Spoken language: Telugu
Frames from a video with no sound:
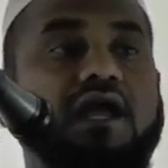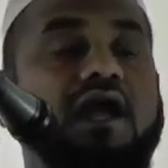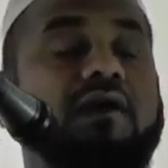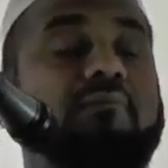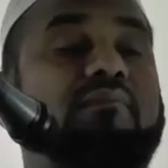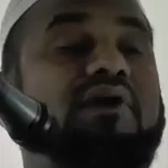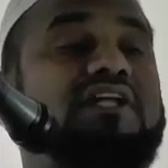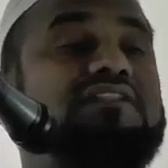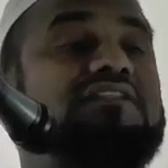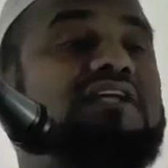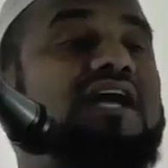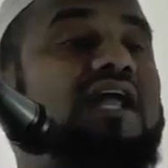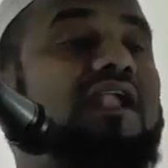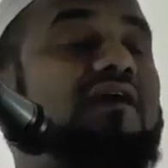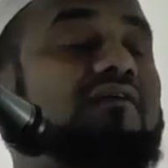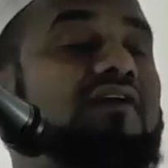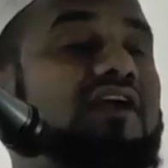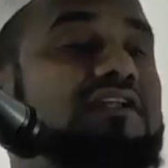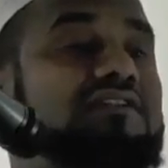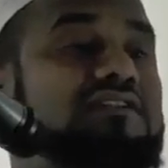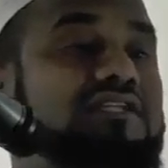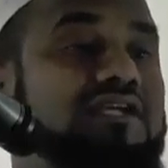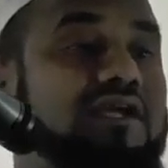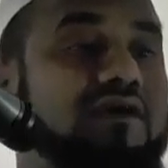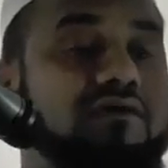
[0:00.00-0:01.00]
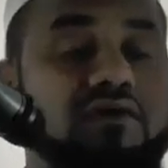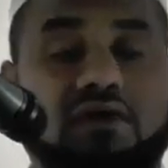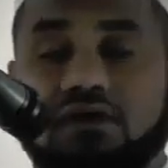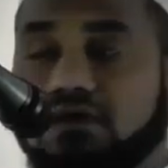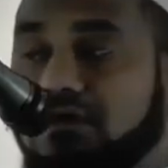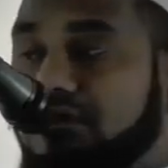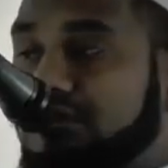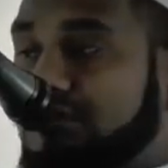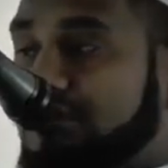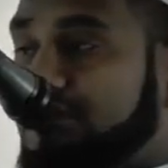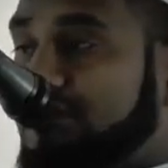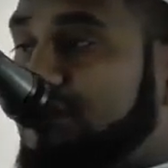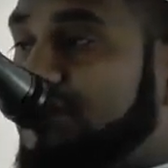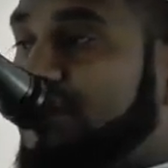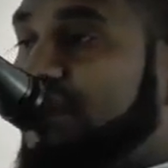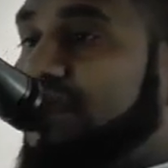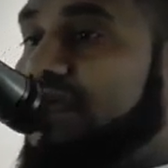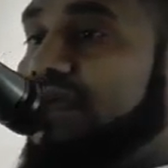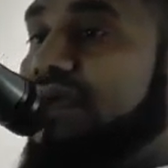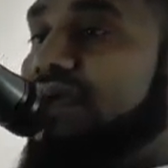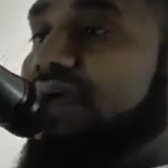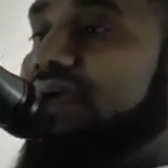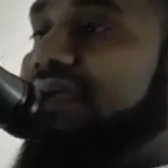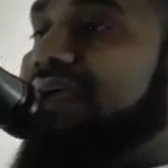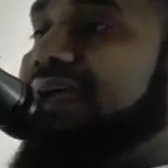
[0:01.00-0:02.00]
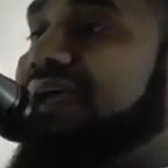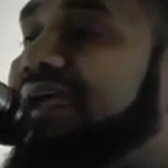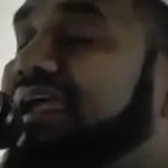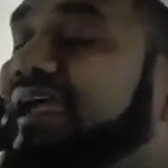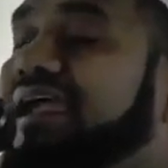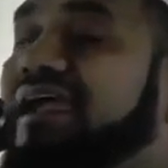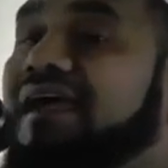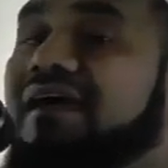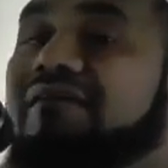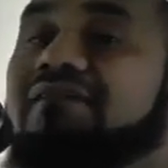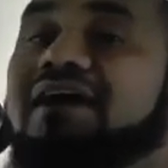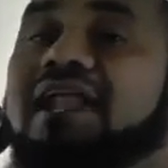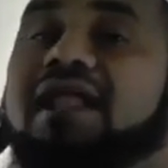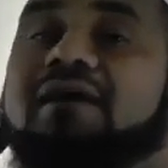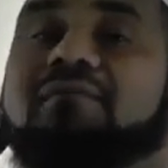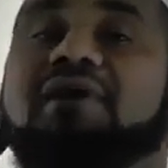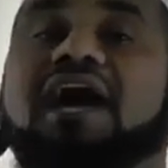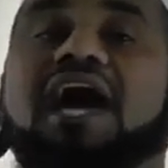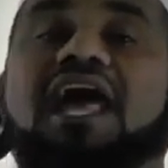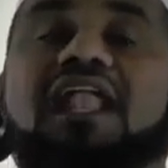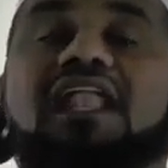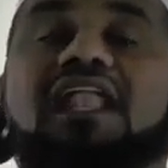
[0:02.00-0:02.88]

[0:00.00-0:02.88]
రహ్మత్ కల వ్యక్తి ఎవరు కేవలం